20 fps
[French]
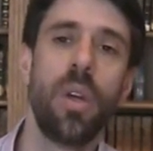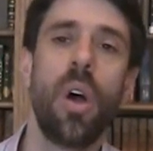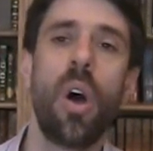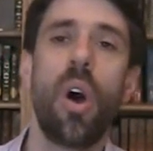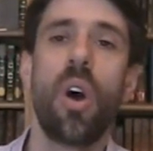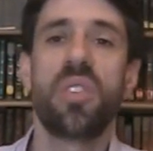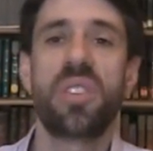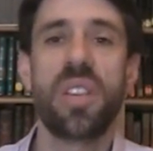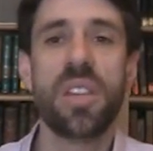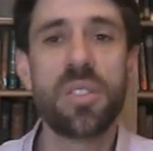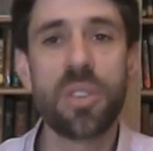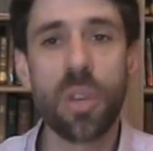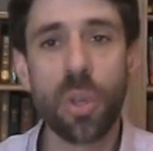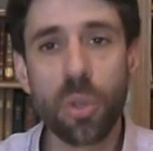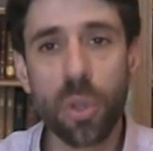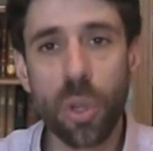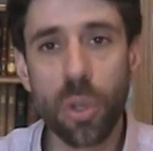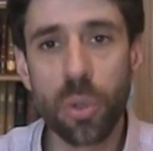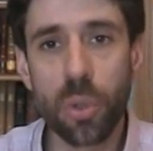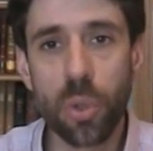En
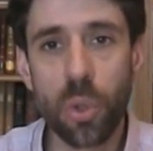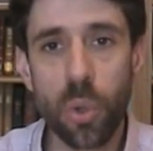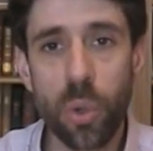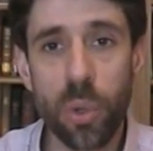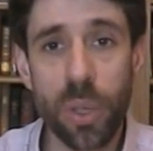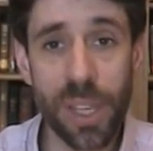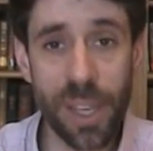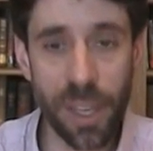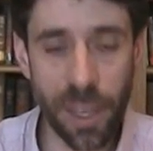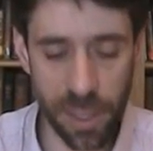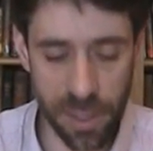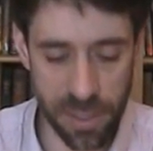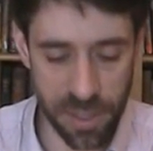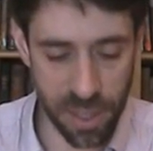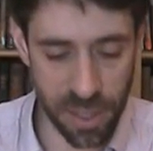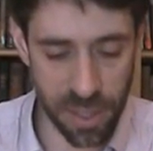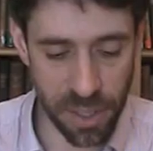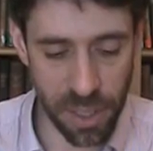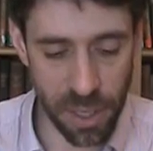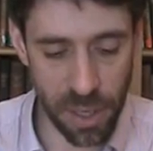1632, il
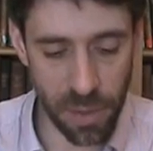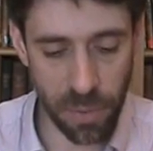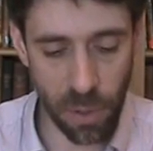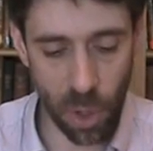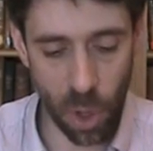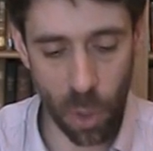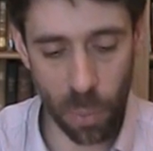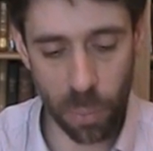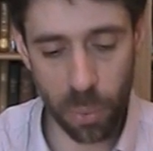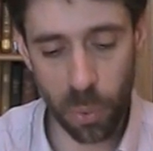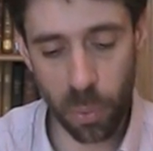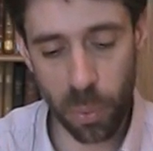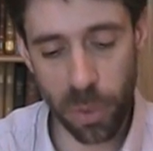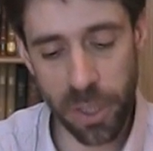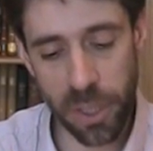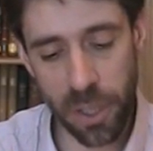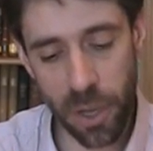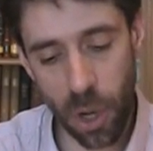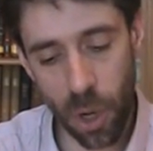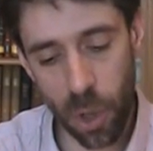récidive en
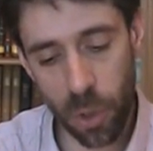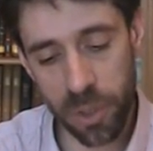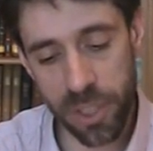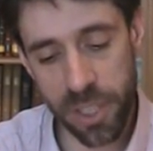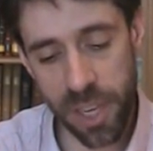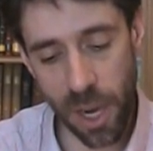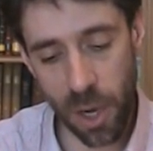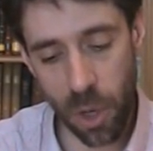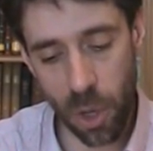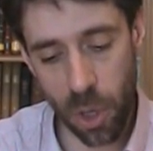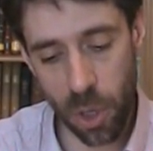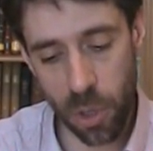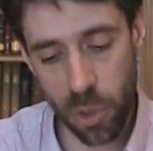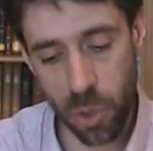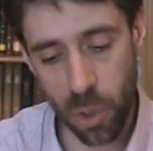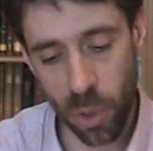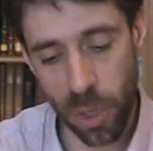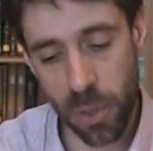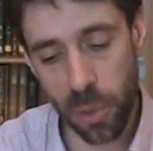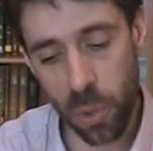publiant Dialogue
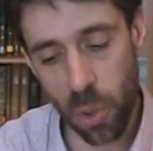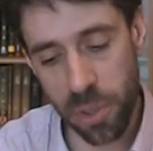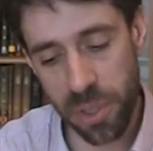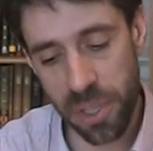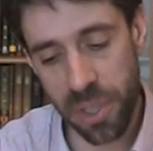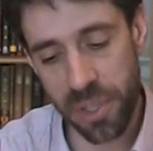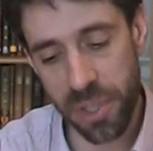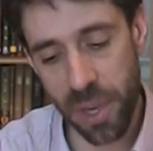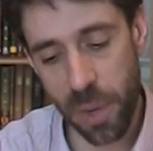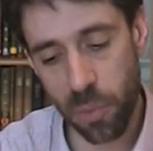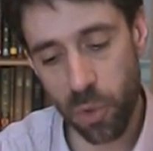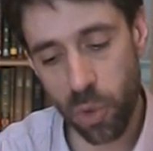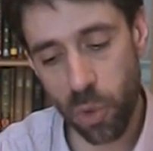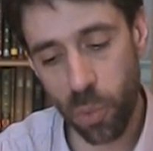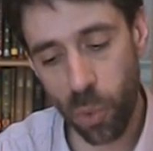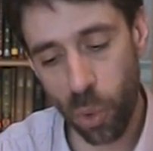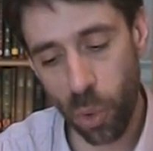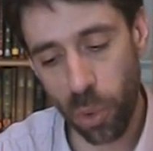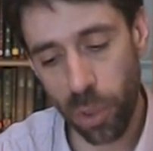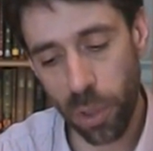sur les deux systèmes du
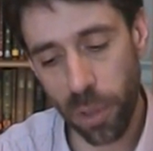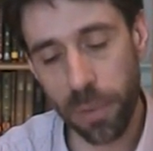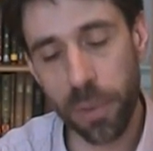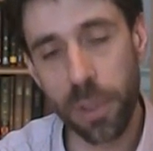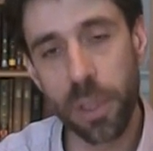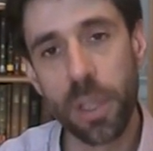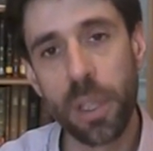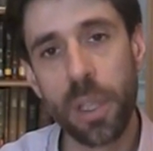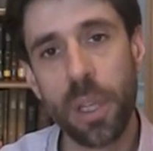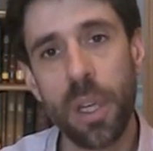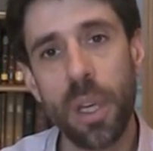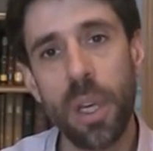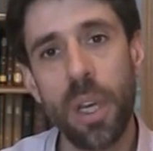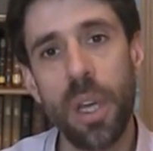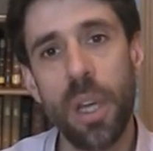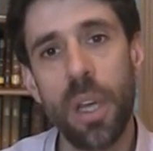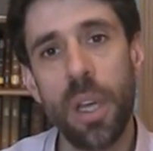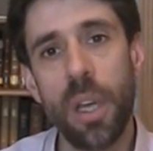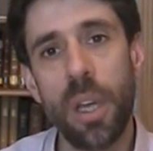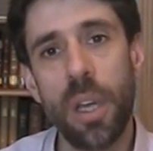monde.
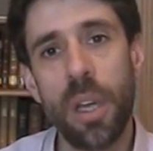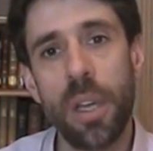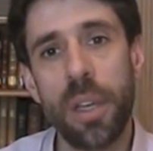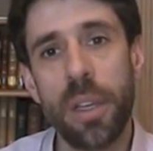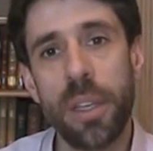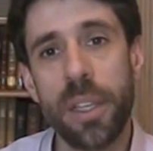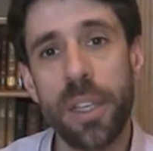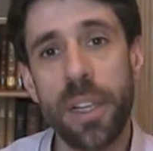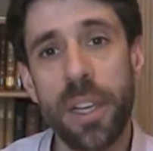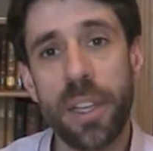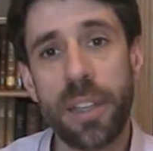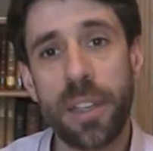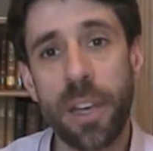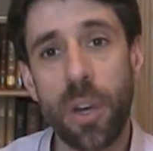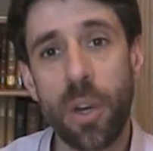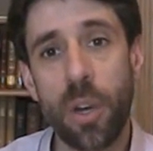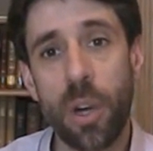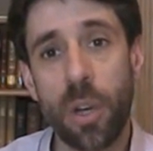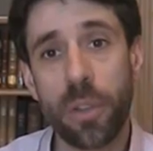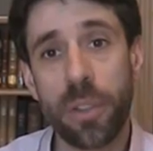Il est
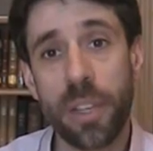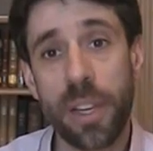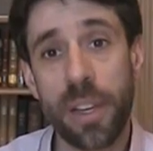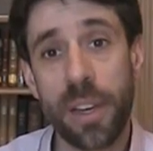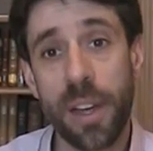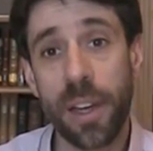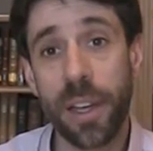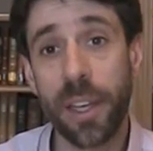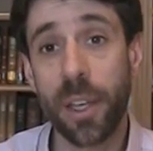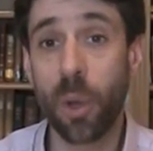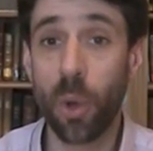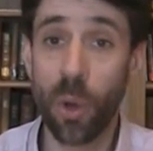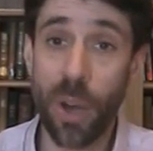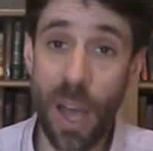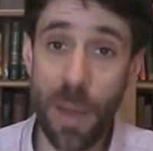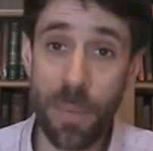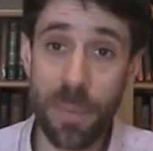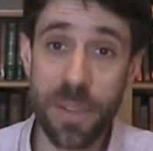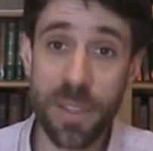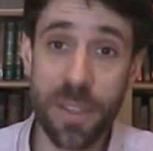alors déclaré
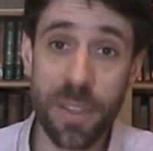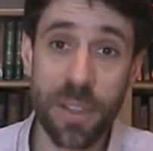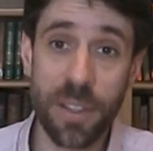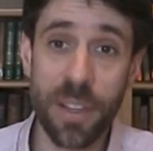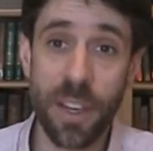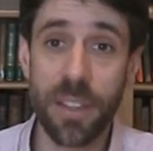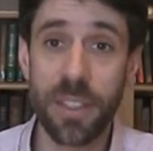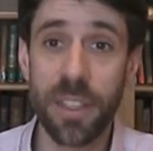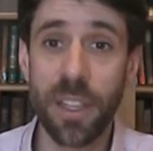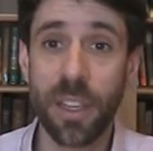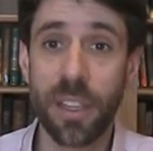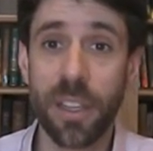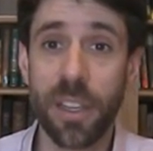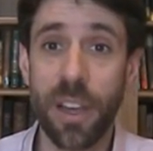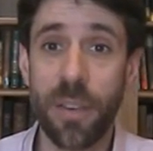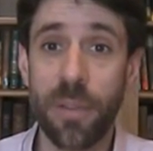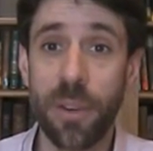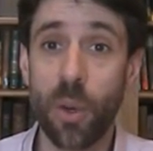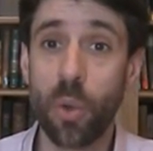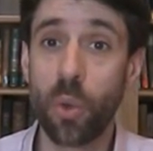relapse, c'est-à-dire qu'il
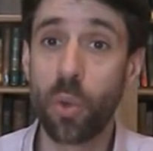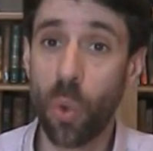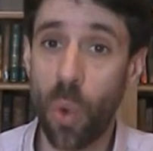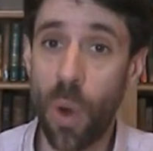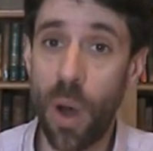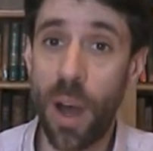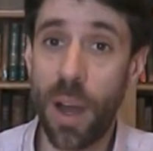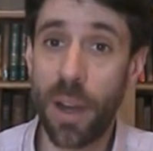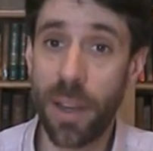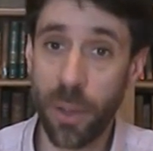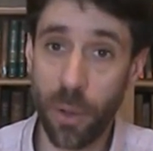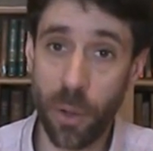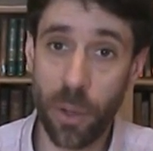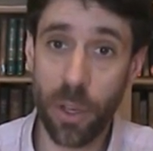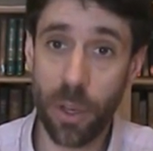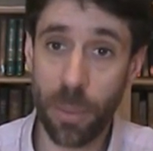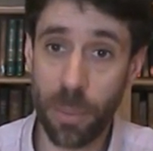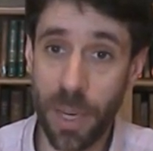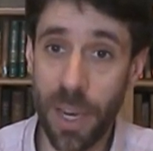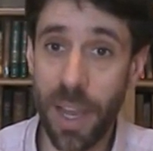avait le droit à
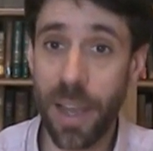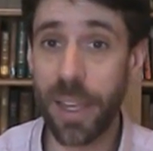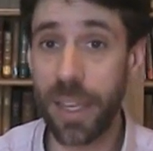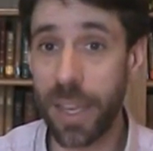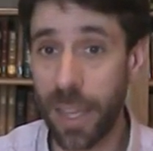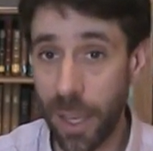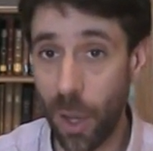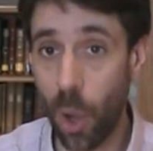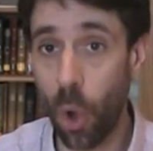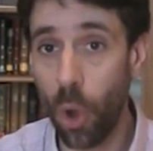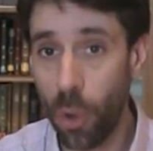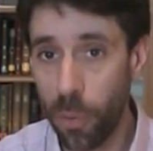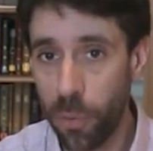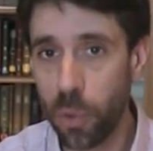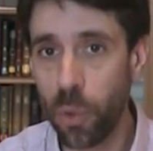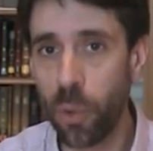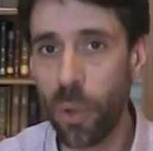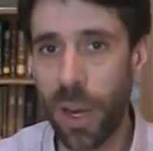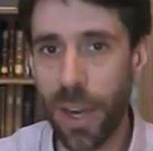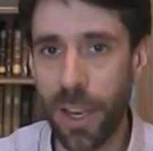l'erreur, mais là il est
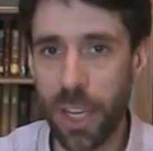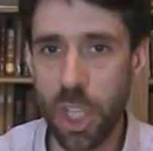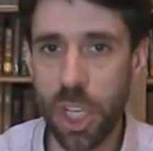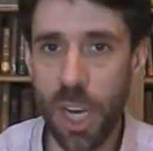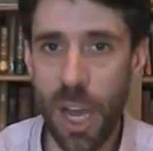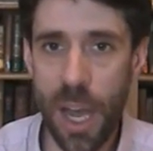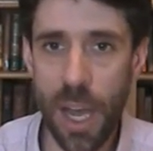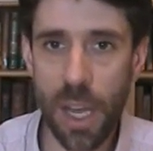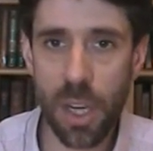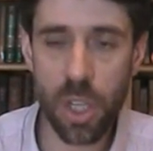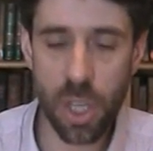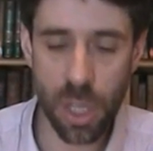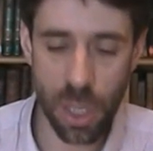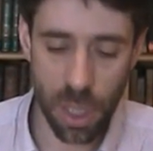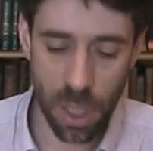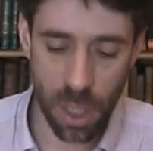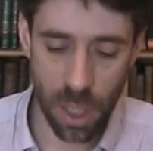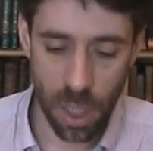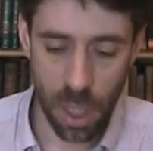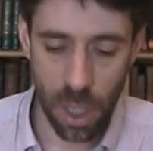revenu à la charge.
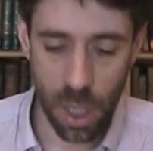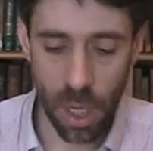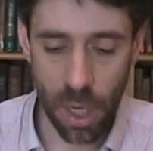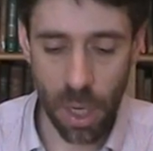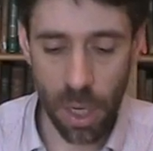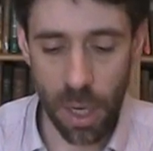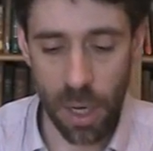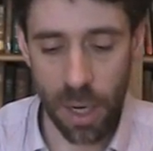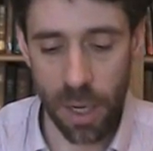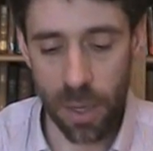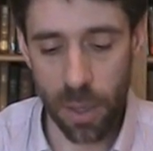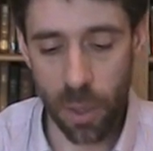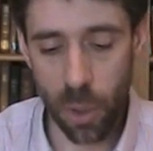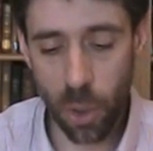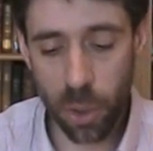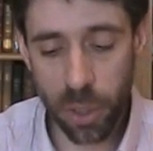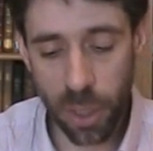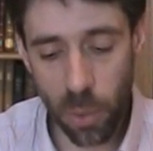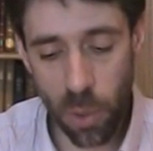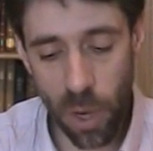
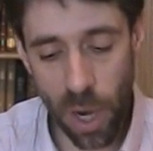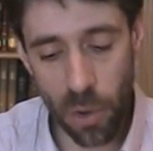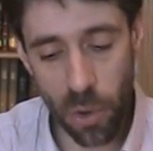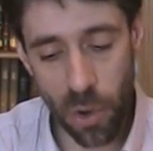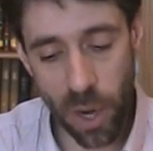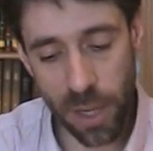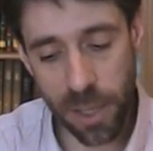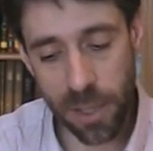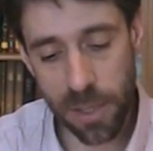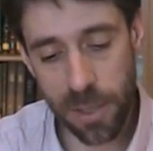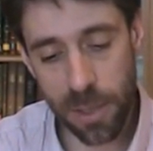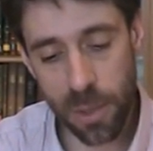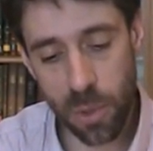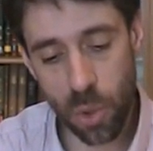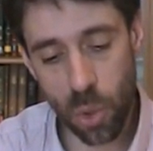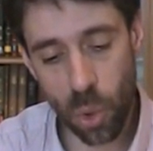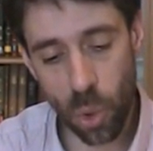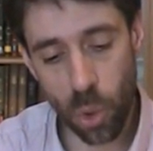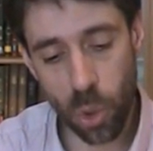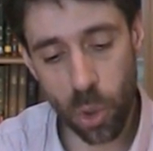Le tribunal de
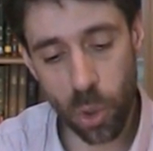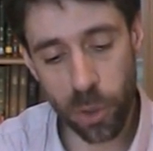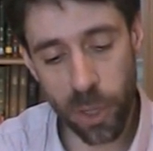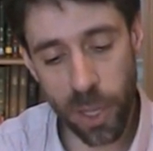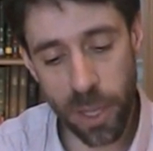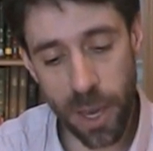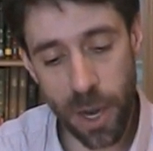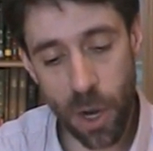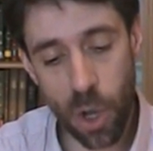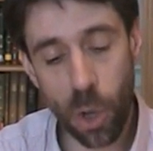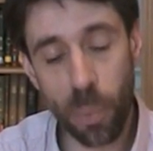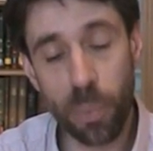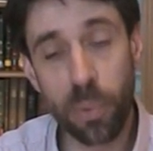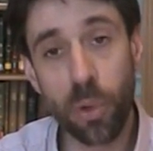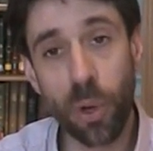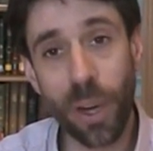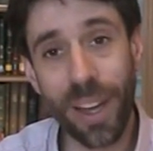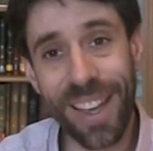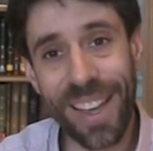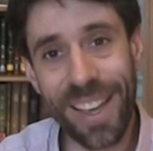l'Inquisition le condamne alors
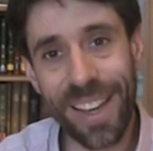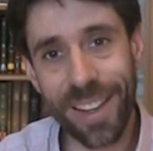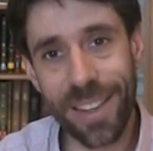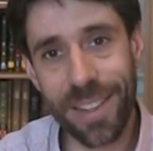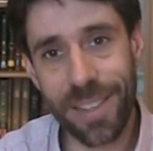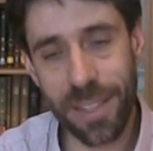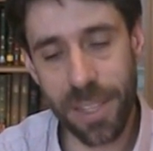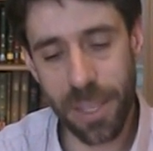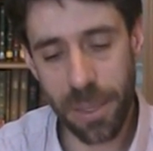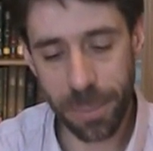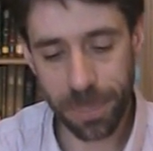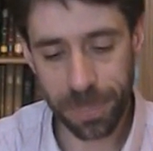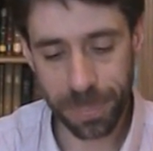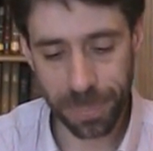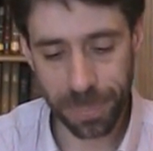pour hérésie.